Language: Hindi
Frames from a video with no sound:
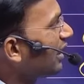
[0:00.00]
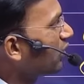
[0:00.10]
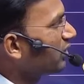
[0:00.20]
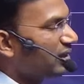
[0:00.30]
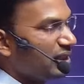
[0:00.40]

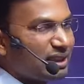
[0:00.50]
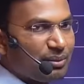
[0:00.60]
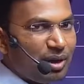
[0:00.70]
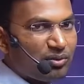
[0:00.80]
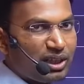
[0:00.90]
गठन के
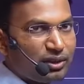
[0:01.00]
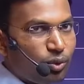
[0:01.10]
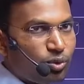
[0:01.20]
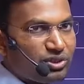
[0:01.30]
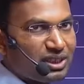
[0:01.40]
प्रावधान
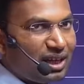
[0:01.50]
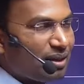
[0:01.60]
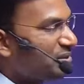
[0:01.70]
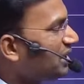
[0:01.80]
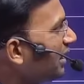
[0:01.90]
कौन से धारा
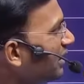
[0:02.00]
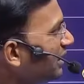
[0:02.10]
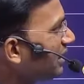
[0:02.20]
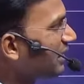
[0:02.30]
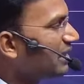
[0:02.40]
में किया गया है
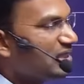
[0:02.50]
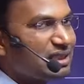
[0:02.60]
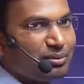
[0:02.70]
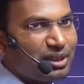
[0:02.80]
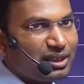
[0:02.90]
इक्कीस
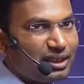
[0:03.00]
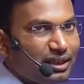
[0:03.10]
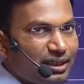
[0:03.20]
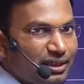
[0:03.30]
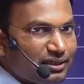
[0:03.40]
नंबर का
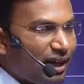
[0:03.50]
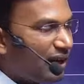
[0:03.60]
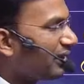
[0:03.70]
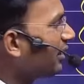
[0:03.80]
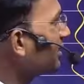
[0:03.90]

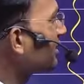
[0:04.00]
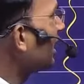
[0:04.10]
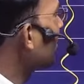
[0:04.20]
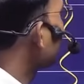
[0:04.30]
धारा है जहां पर